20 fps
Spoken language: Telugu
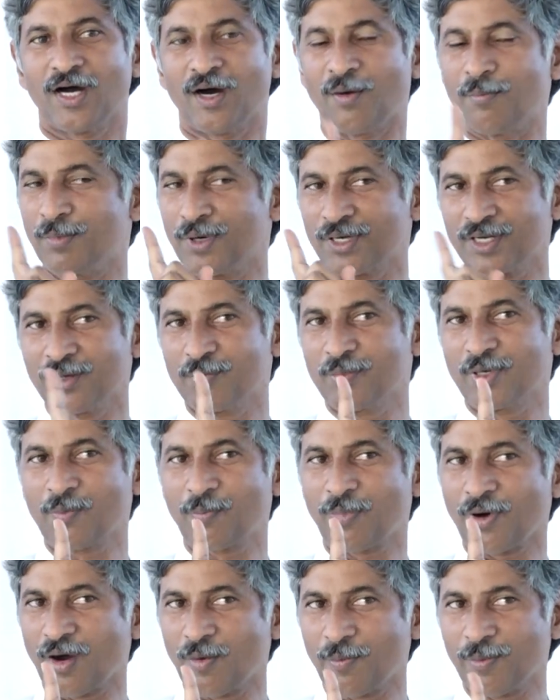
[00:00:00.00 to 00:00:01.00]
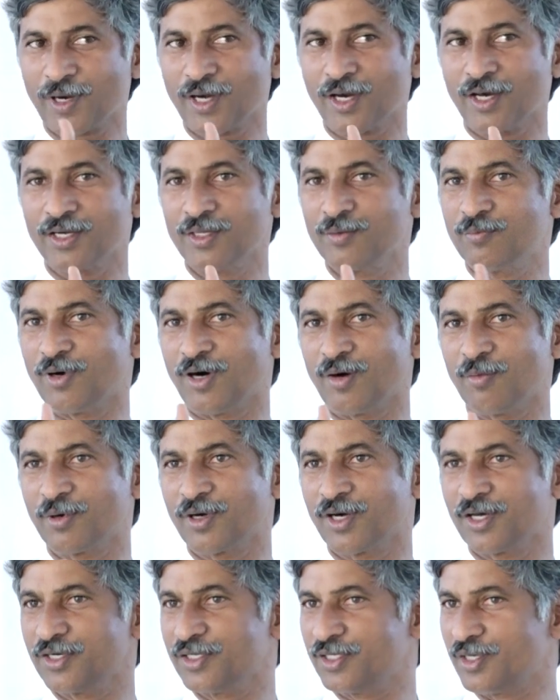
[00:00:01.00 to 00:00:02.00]
అమ్మను నమ్మిన పాప కానీ బాబు
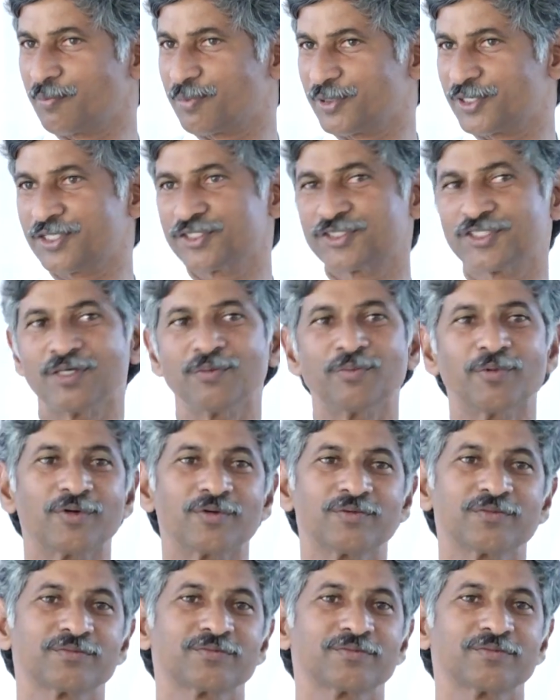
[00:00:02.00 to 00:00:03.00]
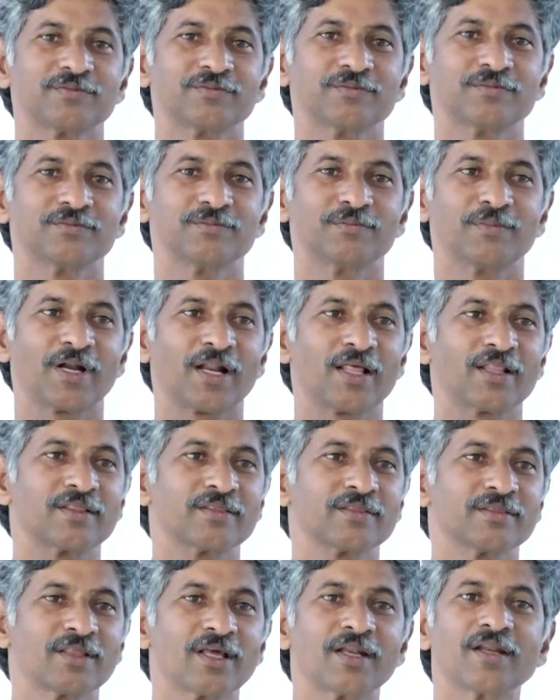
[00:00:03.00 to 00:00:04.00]
కానీ ఎప్పటికీ చెడిపోరు
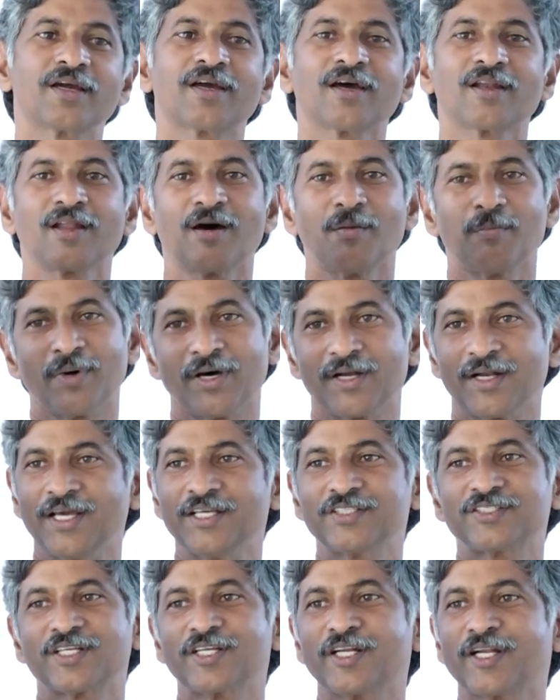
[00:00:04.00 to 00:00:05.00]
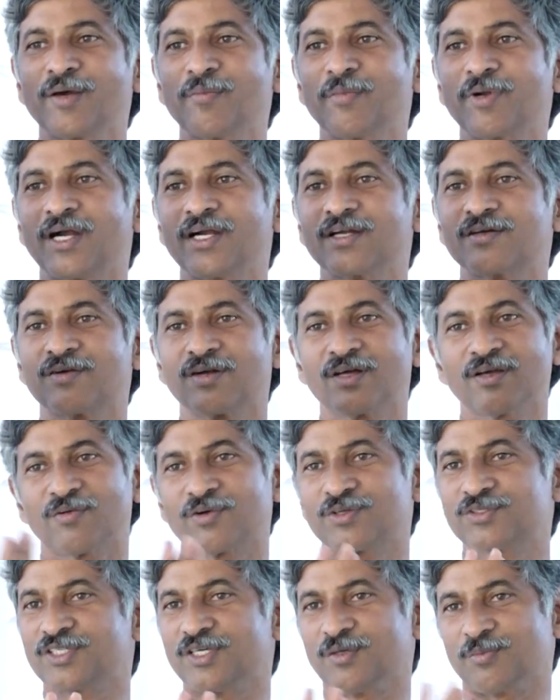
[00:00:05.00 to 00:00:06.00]
మనందరినీ కన్నా అమ్మ నేచర్ని నమ్మిన వాళ్ళు కూడా
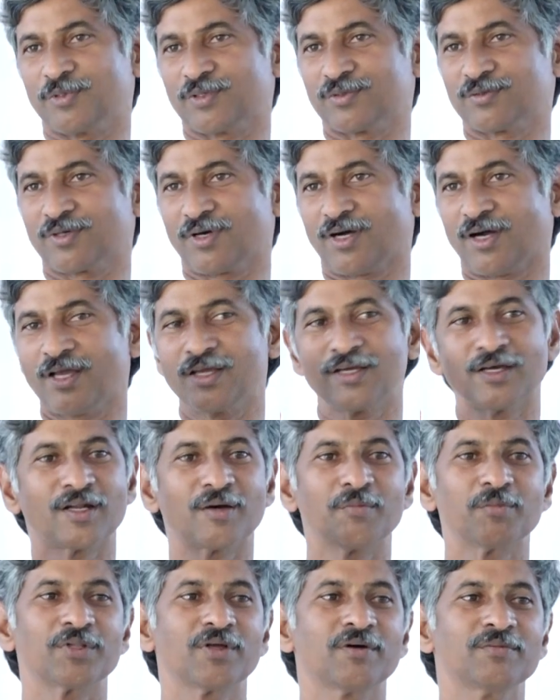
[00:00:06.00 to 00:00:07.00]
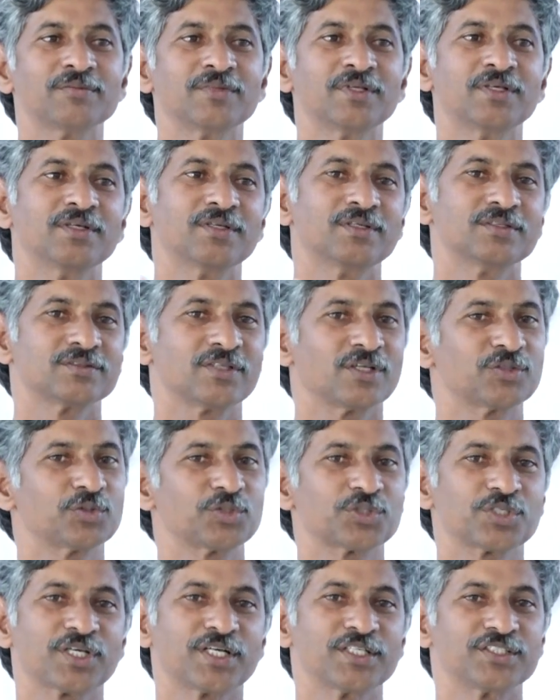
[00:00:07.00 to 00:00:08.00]
ఎవరు చెడిపోరు హాయిగా నమ్ముదాం
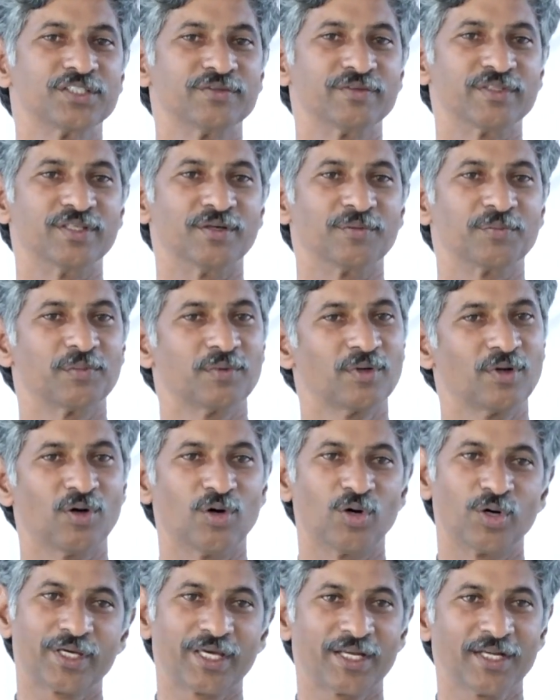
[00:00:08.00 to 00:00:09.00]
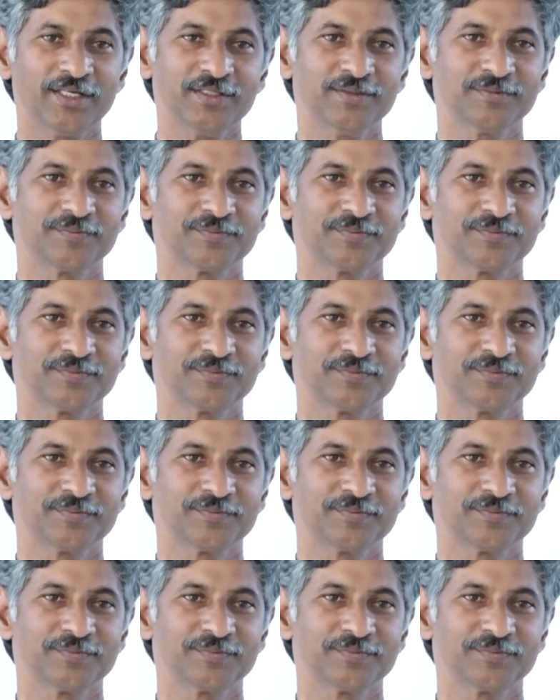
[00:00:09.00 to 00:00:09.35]
సంతోషంగా జీవిద్దాం ఓకేనా